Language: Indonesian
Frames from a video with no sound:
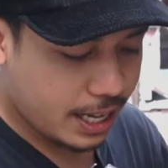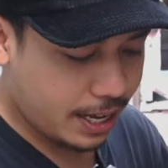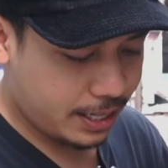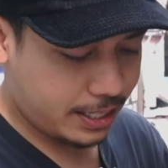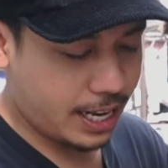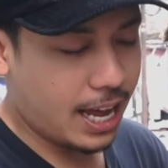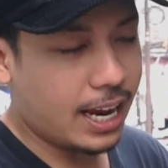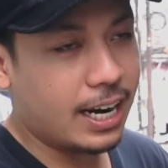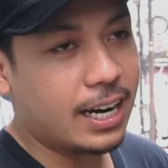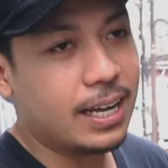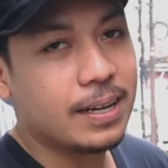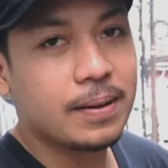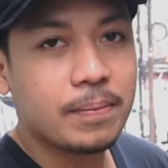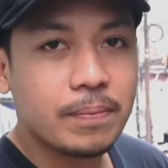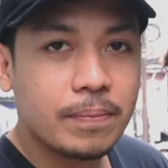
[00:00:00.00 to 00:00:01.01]
eh cara
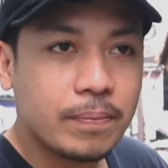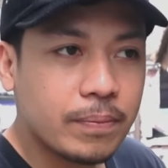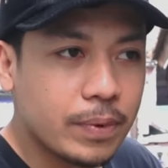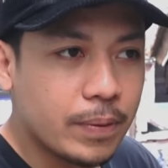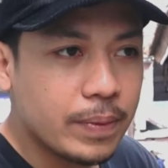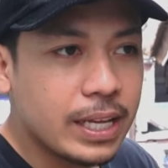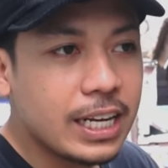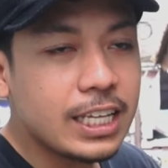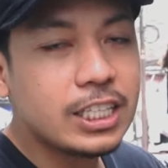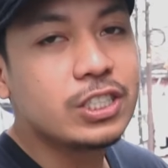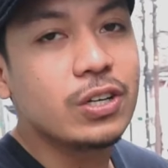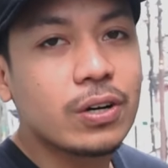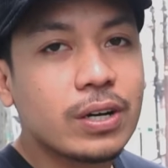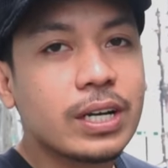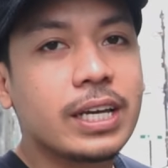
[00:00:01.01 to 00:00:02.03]
memilih
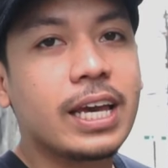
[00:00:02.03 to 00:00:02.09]
jok